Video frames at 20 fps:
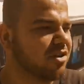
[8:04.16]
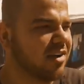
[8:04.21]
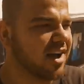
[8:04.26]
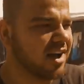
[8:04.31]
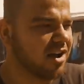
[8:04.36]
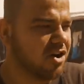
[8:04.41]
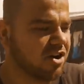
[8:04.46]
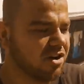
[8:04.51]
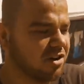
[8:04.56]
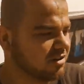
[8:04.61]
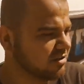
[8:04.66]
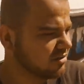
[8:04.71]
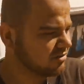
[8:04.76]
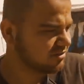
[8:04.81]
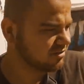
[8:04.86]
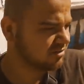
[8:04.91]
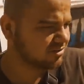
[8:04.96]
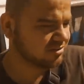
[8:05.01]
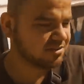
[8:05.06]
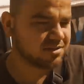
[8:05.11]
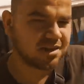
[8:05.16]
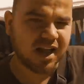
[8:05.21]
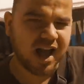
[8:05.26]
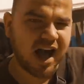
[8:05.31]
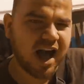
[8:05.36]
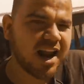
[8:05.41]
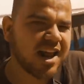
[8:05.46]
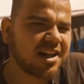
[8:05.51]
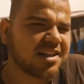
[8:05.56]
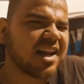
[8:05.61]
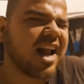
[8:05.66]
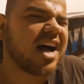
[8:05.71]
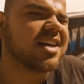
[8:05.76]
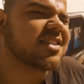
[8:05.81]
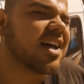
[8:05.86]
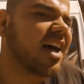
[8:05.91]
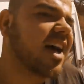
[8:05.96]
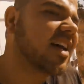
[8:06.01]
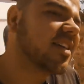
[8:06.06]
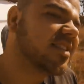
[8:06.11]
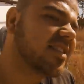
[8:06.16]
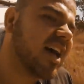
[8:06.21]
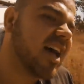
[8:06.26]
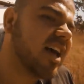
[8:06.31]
nowego. Ale trasa jest